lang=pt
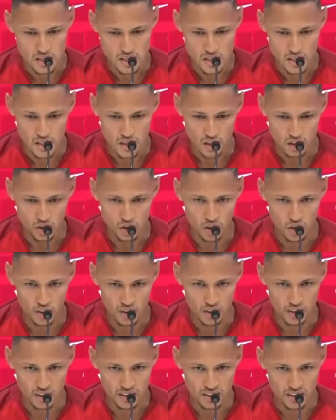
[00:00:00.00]

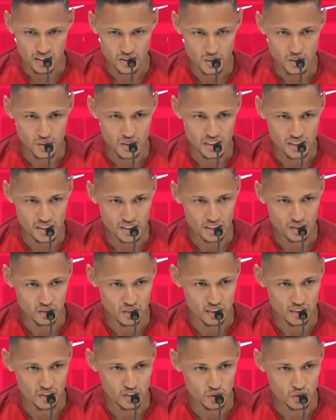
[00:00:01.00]
agora o Inter é um
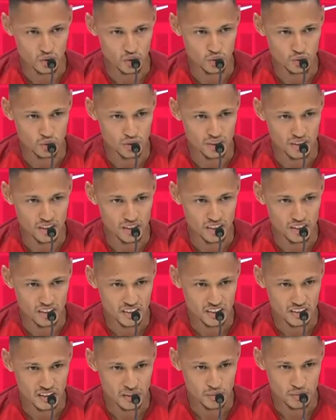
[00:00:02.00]
grande clube,
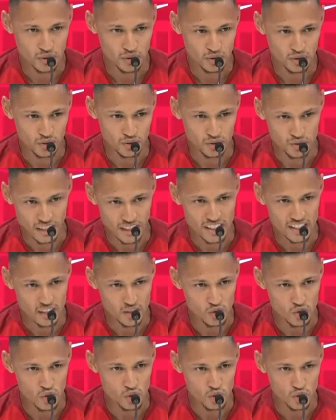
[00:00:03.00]
tem, bom, tem
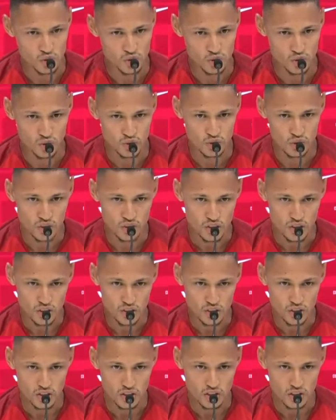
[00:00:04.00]
recurso
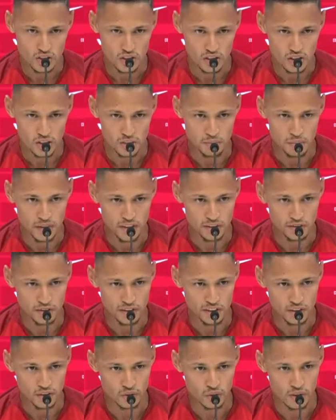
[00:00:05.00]
e, e espero
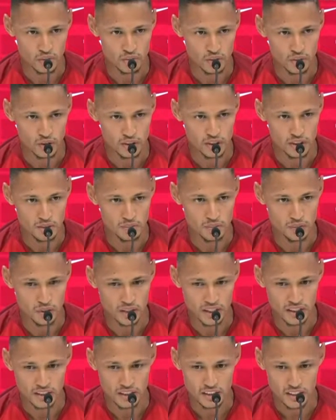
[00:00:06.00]
fazer uma boa
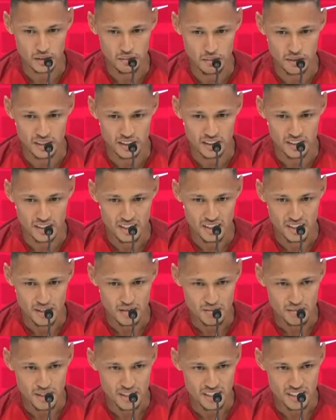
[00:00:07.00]
temporada aqui para
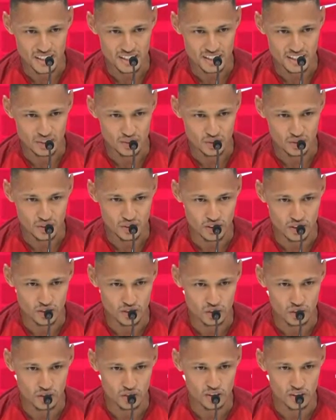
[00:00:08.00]
encantar os
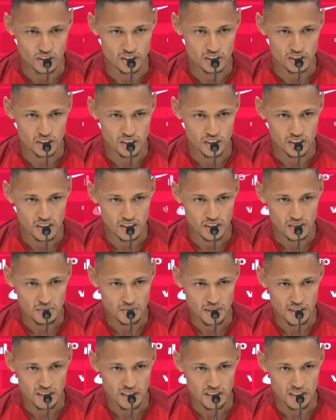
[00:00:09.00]
torcedores,
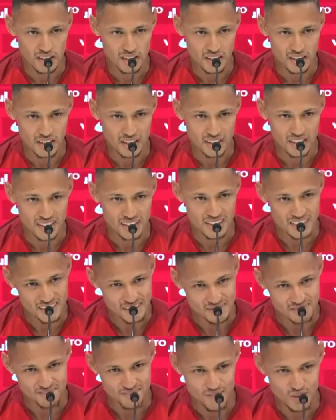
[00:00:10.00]
para
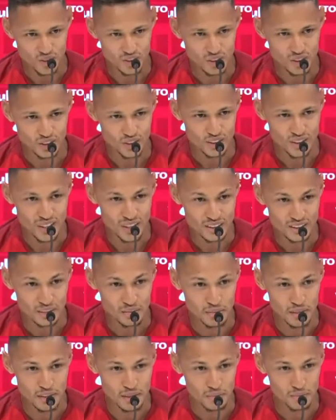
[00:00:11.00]
continuar
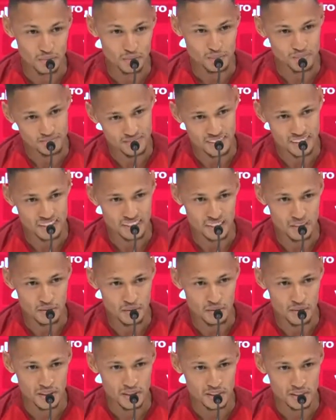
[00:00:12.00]
também quem sabe
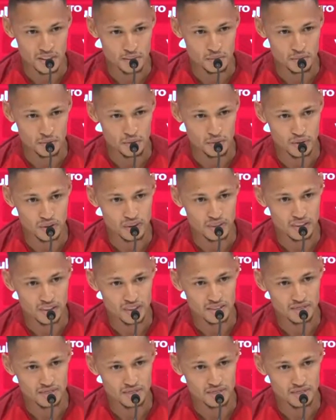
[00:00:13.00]
mais tempo no Inter.